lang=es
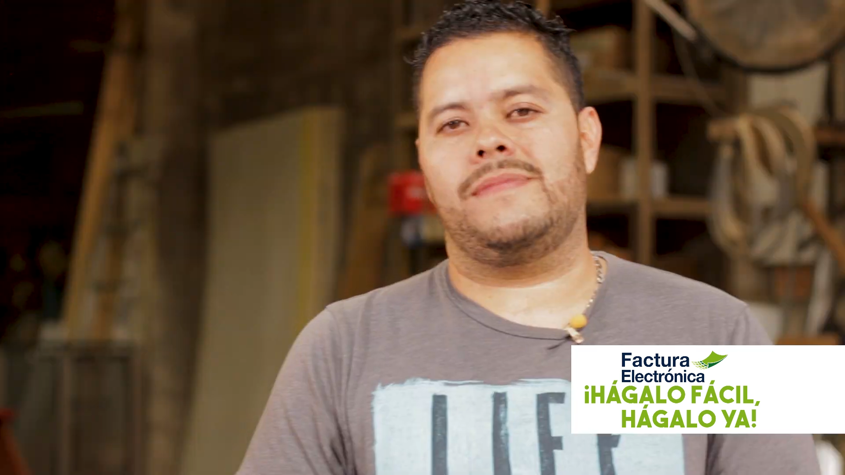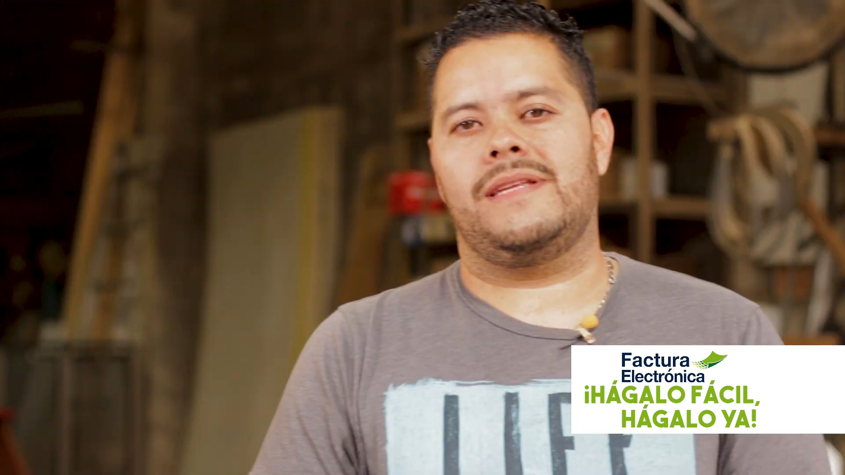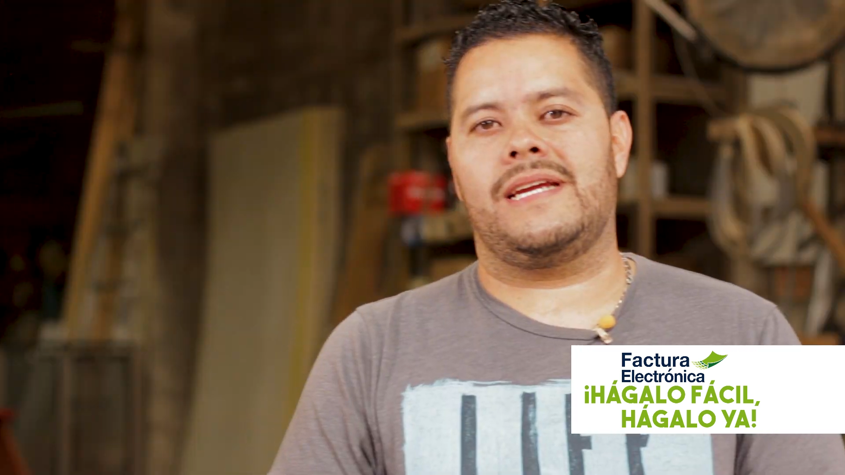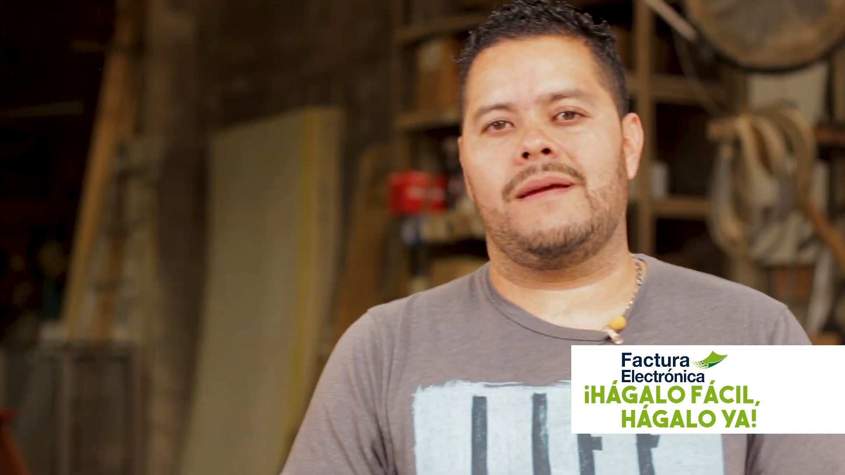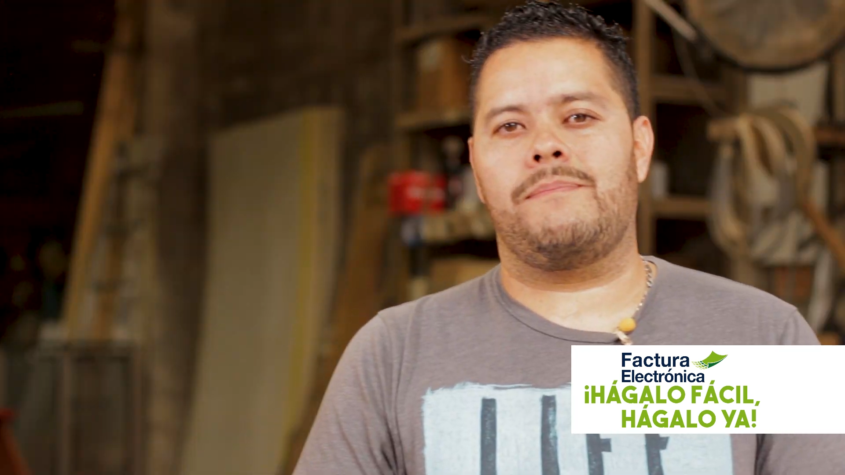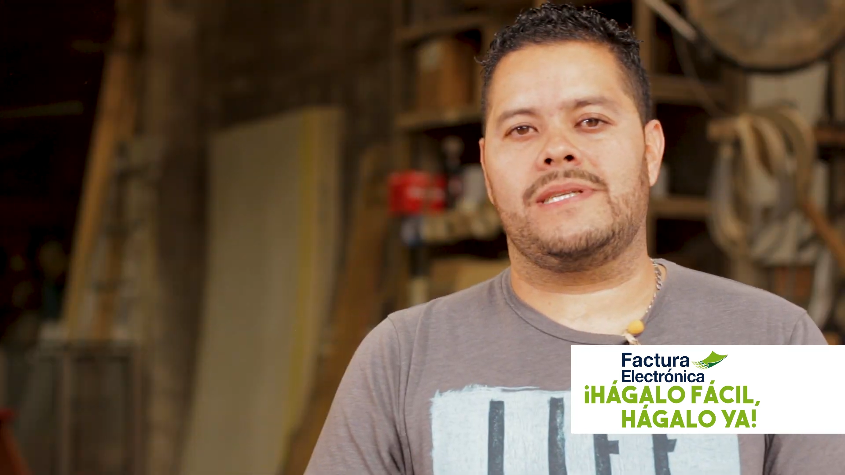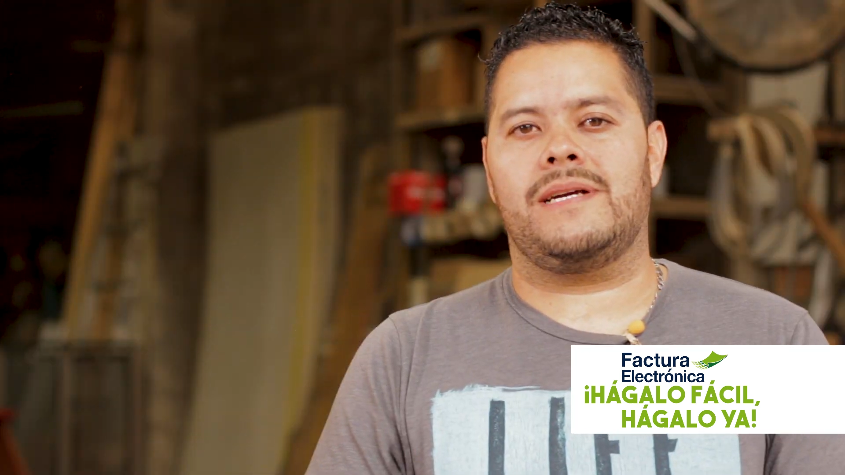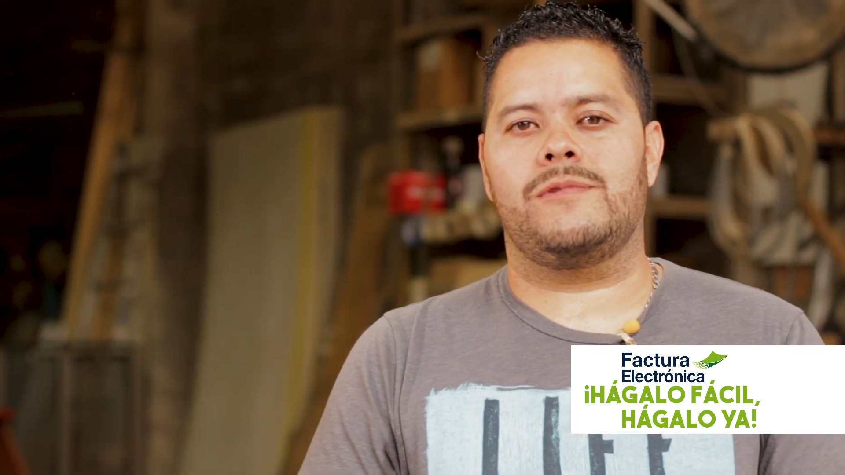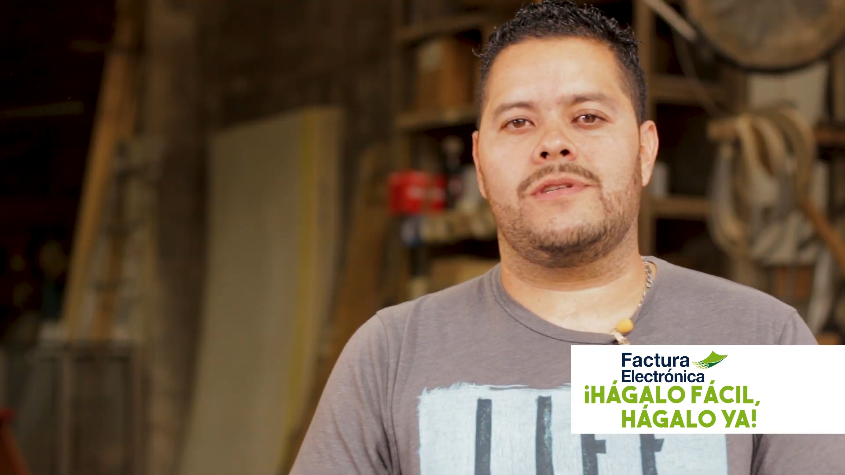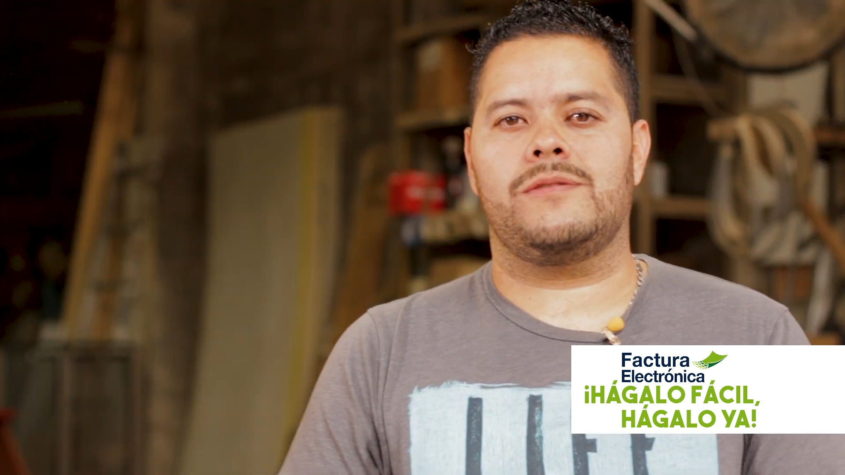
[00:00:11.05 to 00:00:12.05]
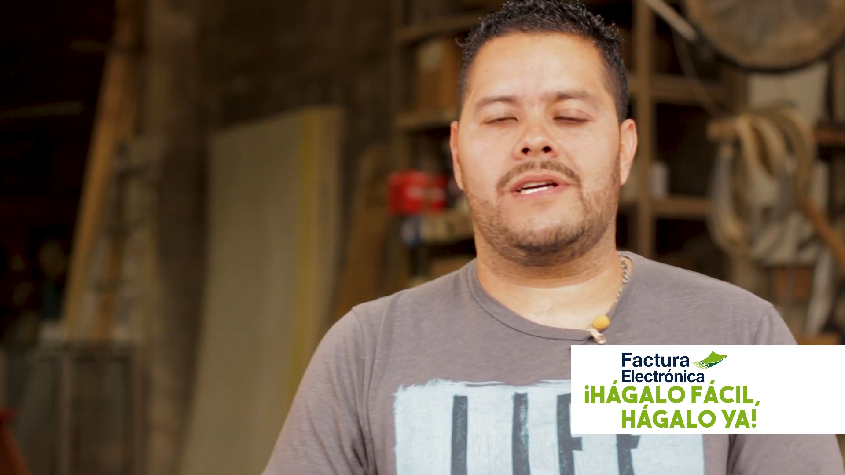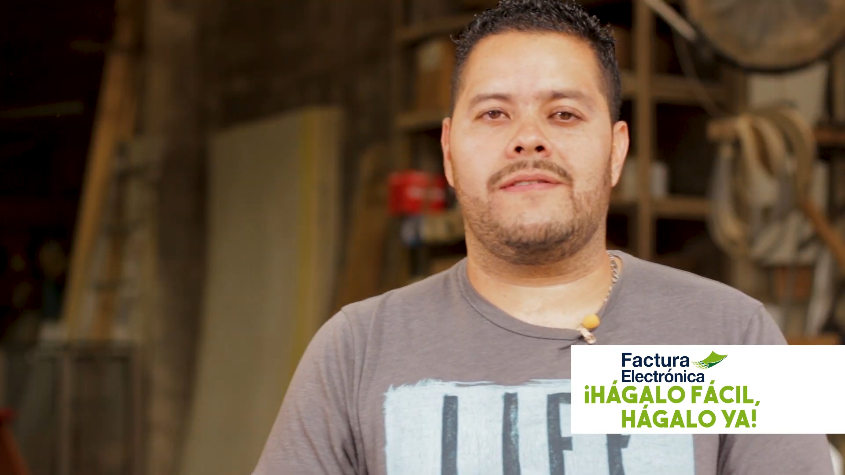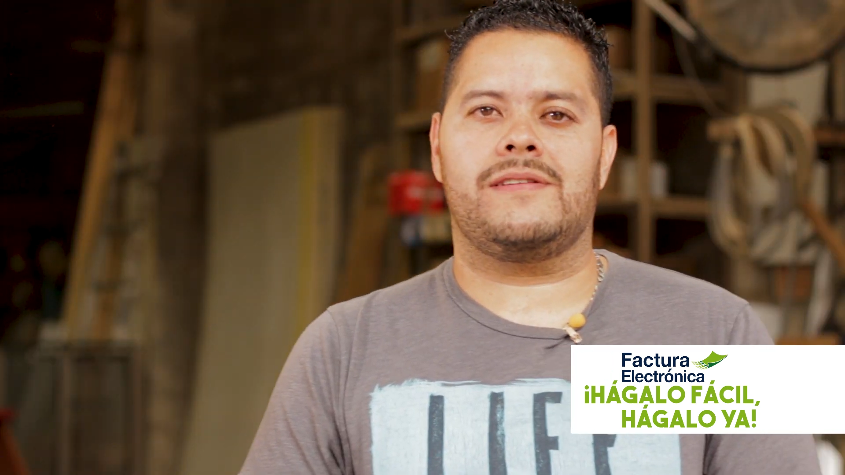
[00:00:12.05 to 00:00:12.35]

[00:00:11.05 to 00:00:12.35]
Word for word: Desde que empezamos a usar